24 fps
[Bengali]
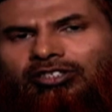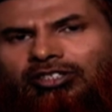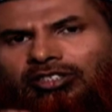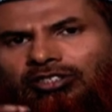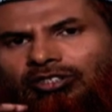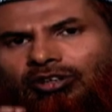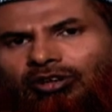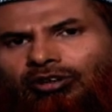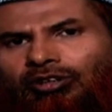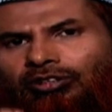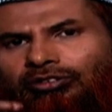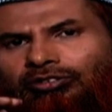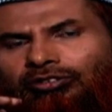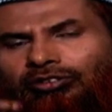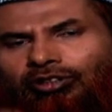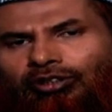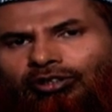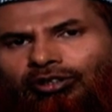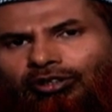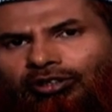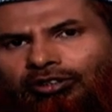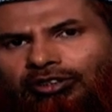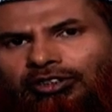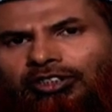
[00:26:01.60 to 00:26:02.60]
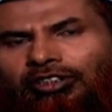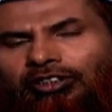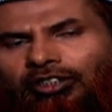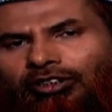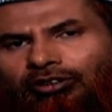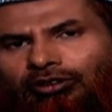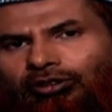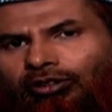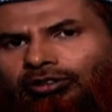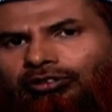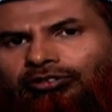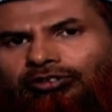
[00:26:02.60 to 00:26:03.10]
একদিন যে জ্বলন্ত
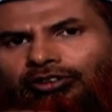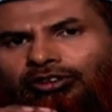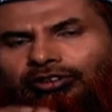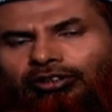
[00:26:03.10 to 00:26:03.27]
অগ্নিতে